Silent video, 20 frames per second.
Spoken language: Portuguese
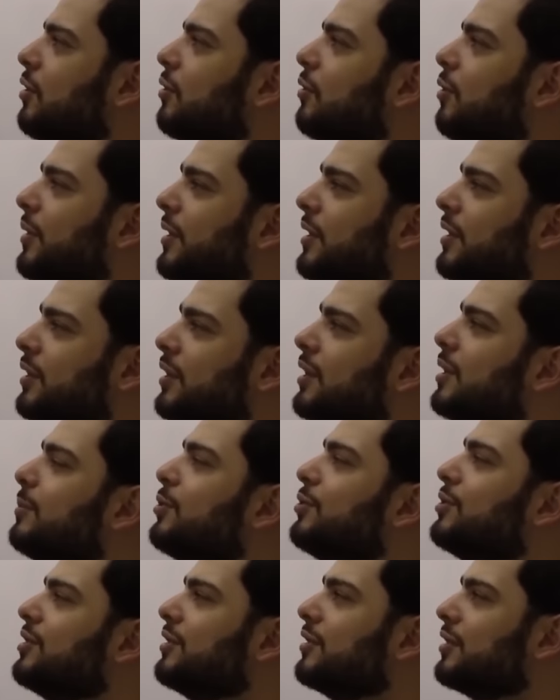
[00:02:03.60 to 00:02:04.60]
com
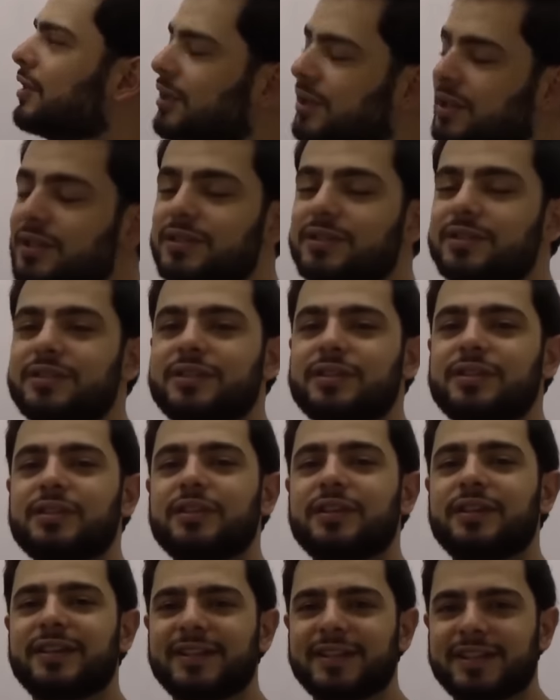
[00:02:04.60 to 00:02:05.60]
equilíbrio de interesses
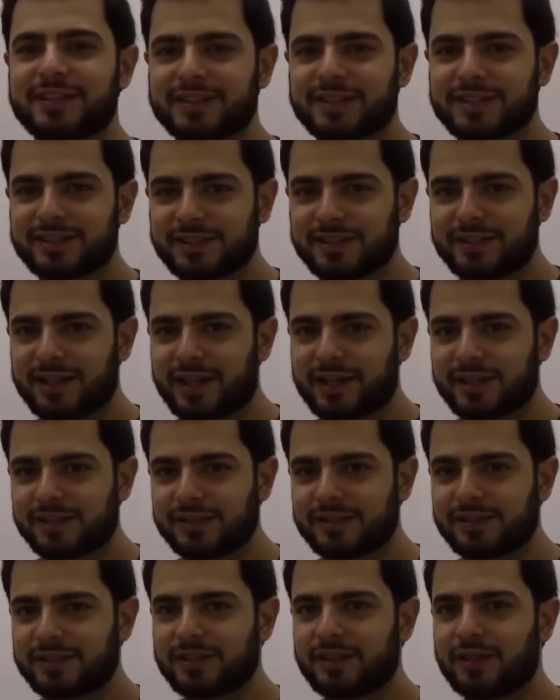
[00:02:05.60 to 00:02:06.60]
e
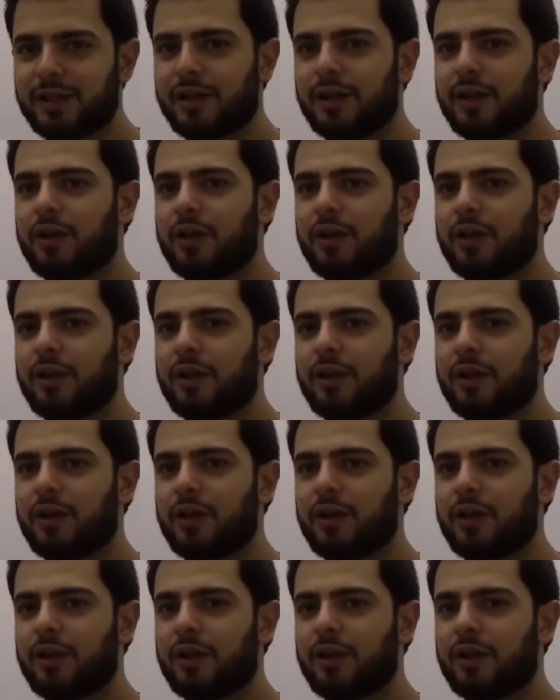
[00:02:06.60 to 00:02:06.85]
necessidades.